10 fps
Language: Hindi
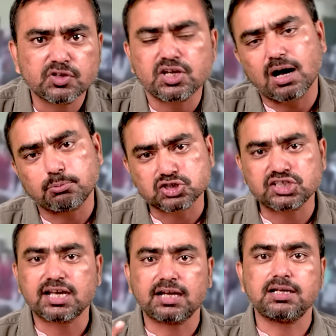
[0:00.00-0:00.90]
क्या हम
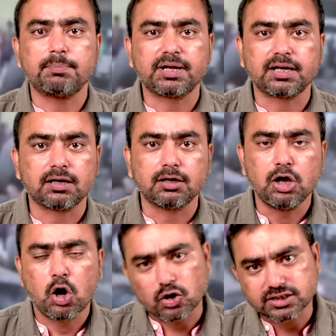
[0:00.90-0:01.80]
उसी के लिए बने हैं
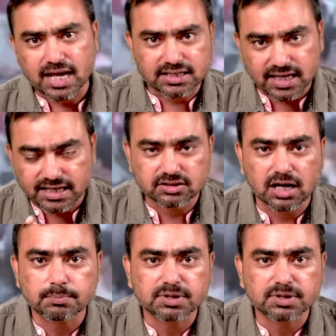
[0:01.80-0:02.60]
और क्या यही धर्म